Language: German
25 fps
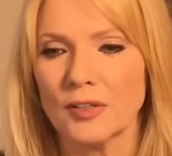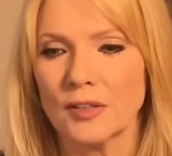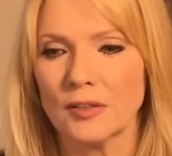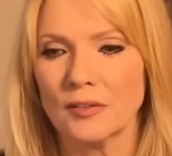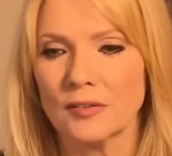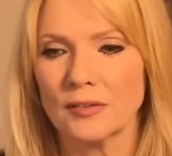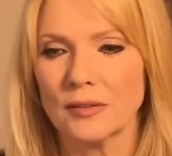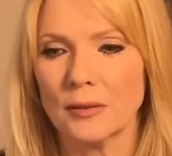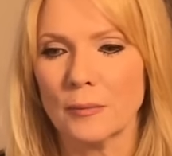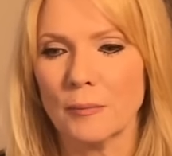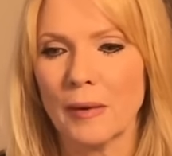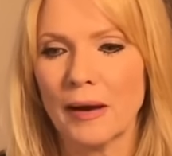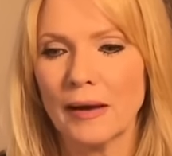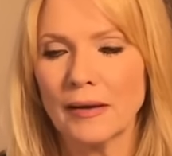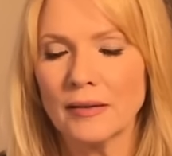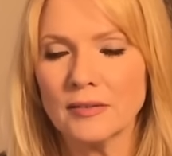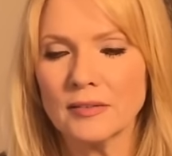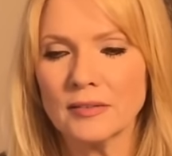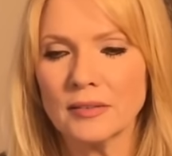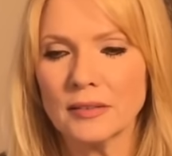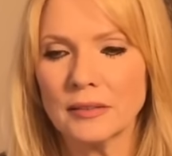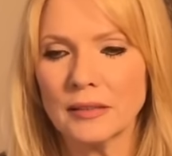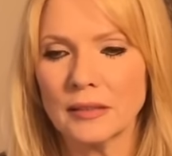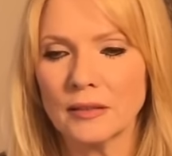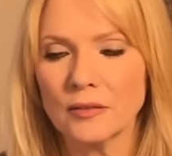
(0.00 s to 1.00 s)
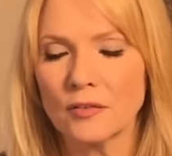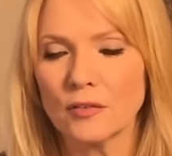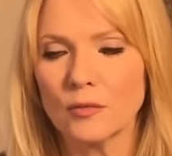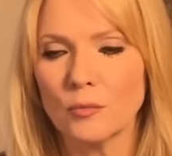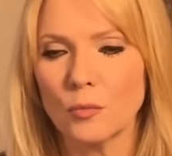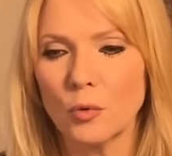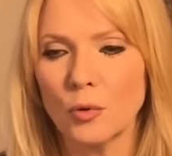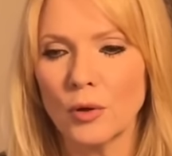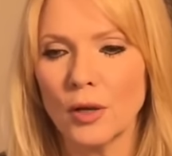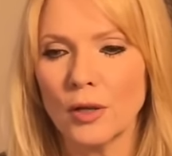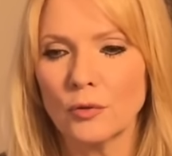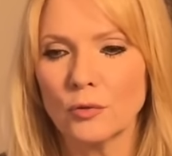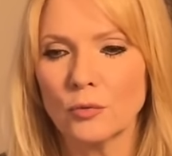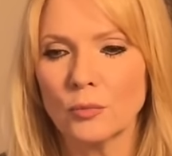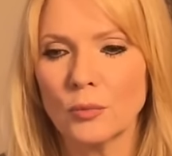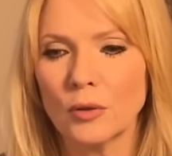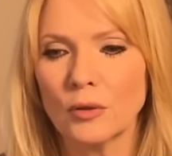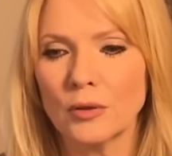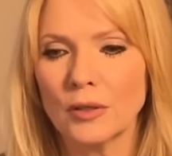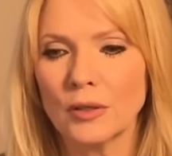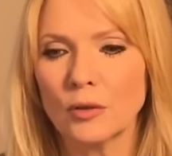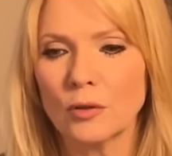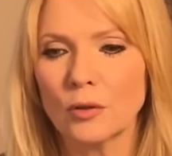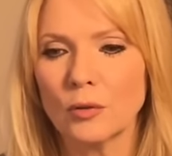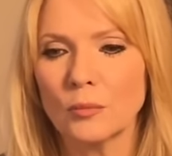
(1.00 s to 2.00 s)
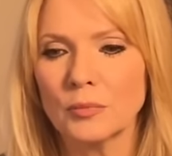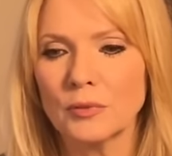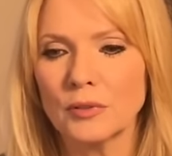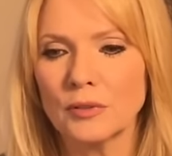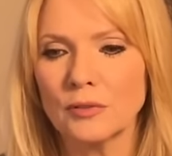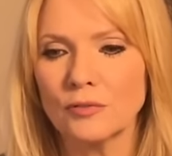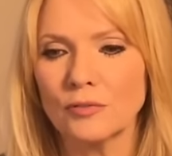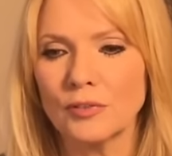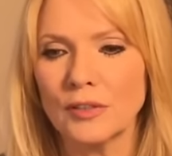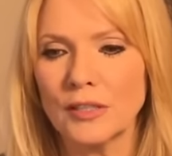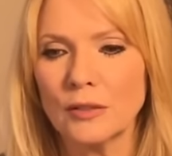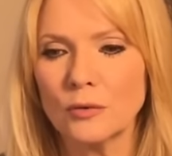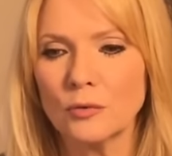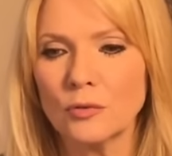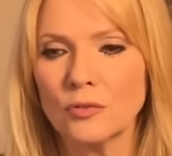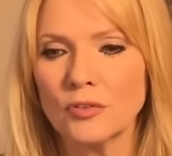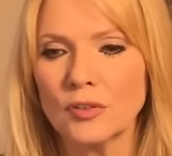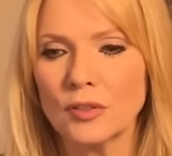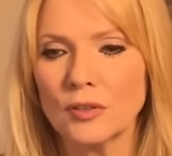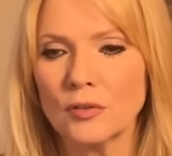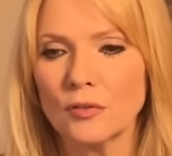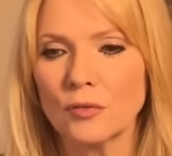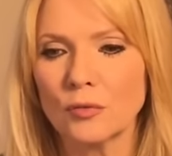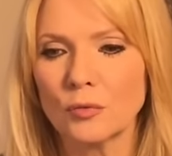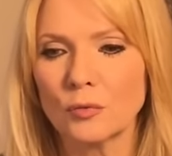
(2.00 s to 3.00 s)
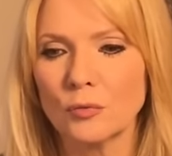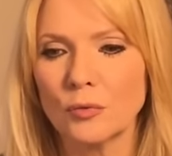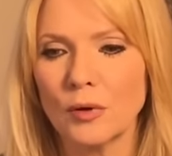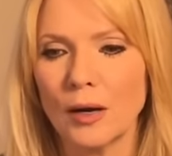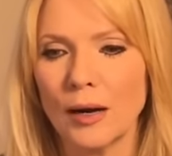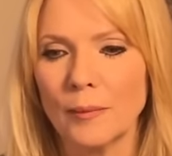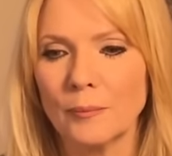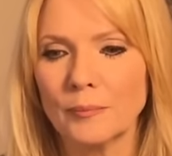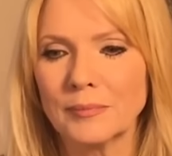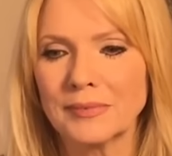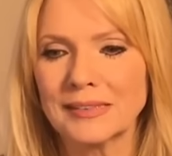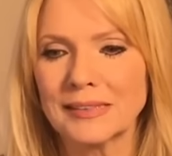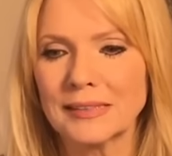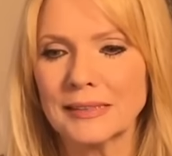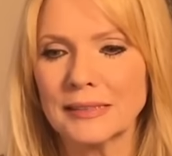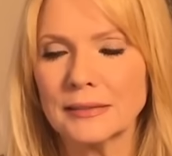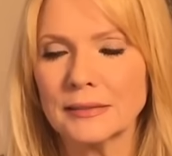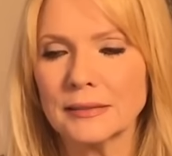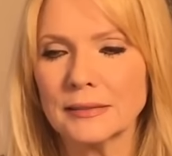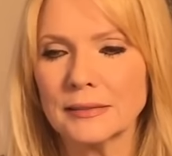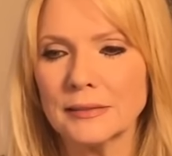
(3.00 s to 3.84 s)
Erst der Mars den ganzen Monat über und dann kommt die Venus dazu am 3.